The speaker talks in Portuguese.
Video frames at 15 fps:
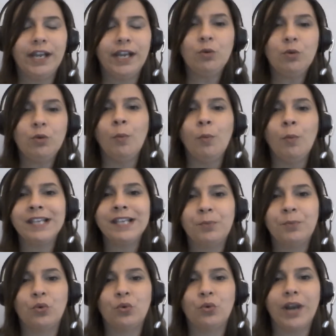E aí começa a
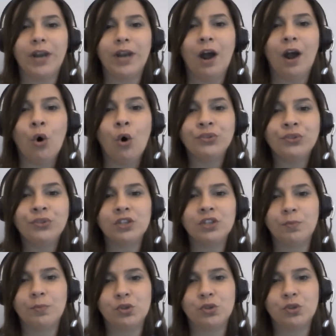procurar
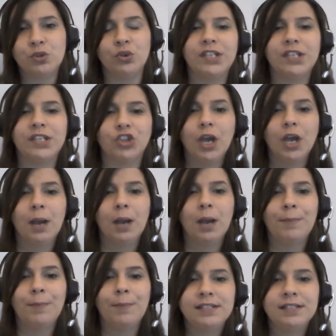outras opções, ou seja,
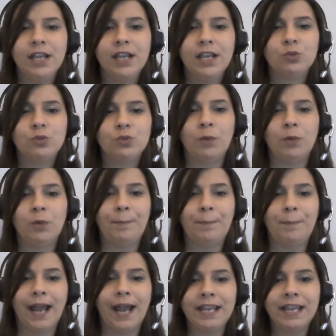passeios para uma
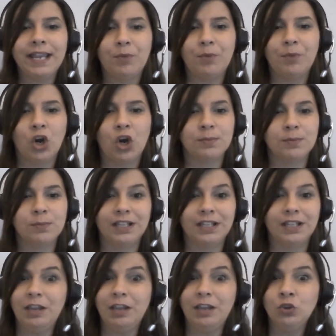praia próxima que
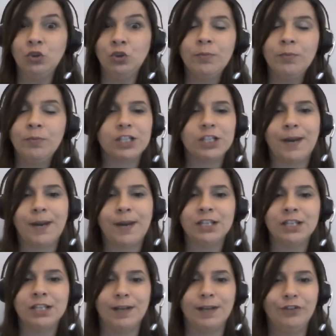tem inúmeras
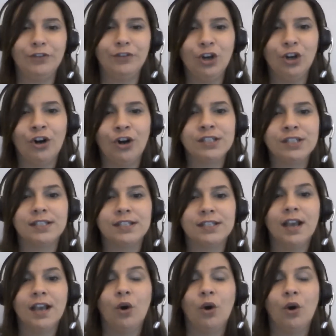praias
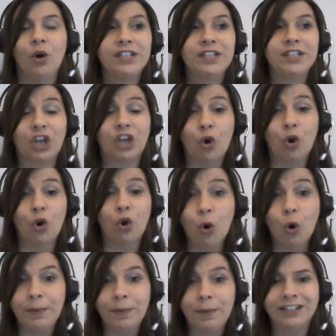maravilhosas, ou seja,
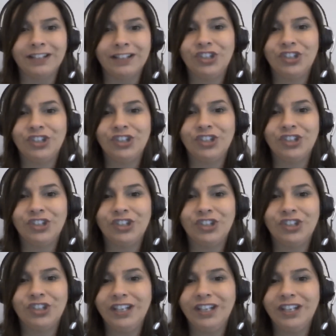compras, gente
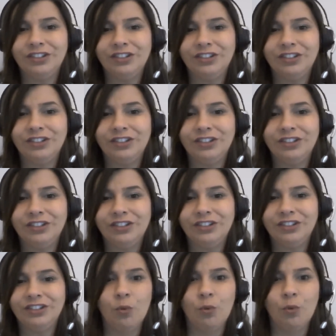gente, de
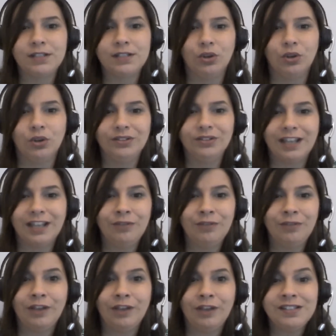compras em assim, Orlando está
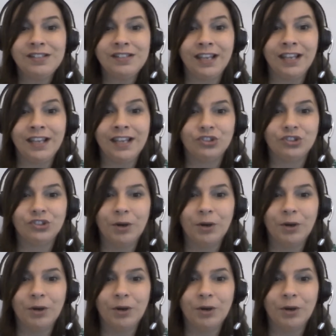enfervencente, está